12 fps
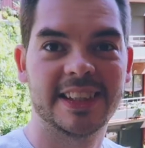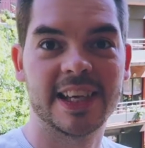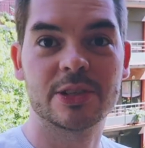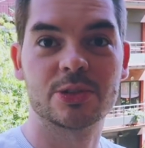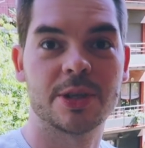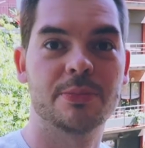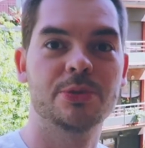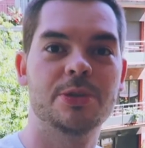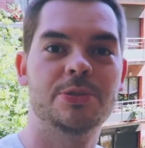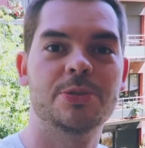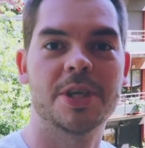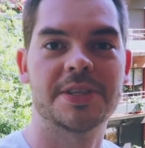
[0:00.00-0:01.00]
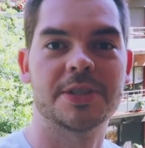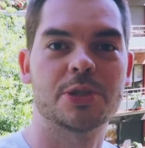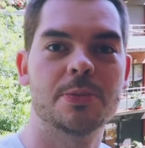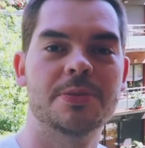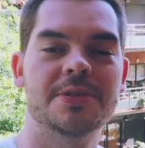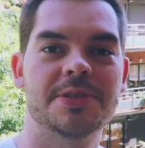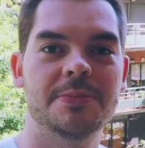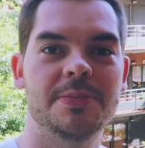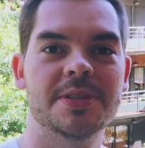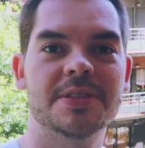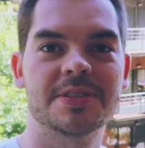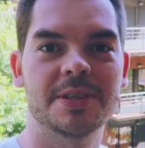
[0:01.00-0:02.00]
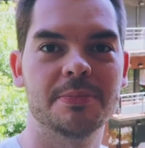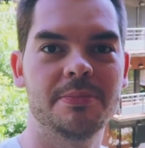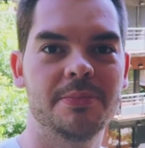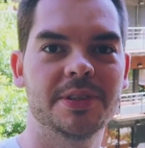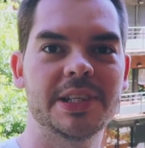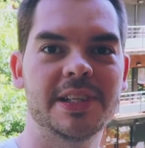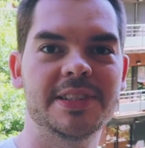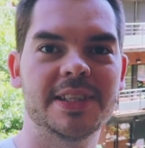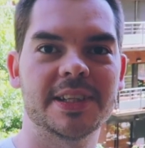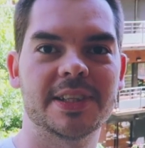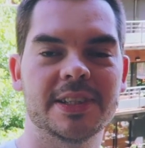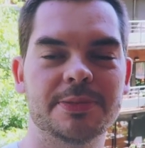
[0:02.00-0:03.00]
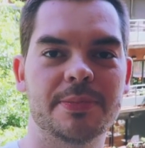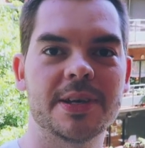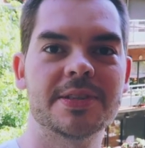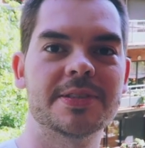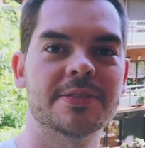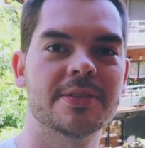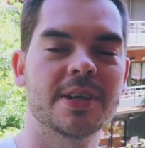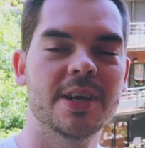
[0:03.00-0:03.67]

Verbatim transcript: Также я буду изучать особенности бизнеса и менталитета испанцев